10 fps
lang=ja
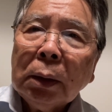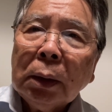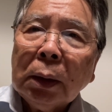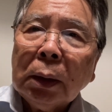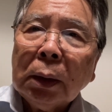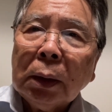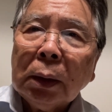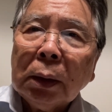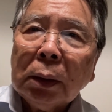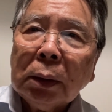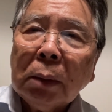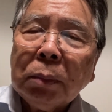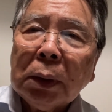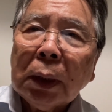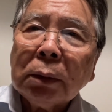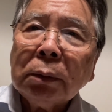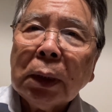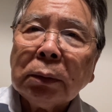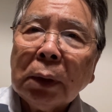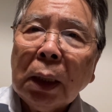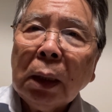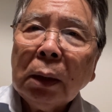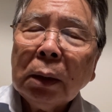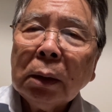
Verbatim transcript: えー、やっぱり楽になるね。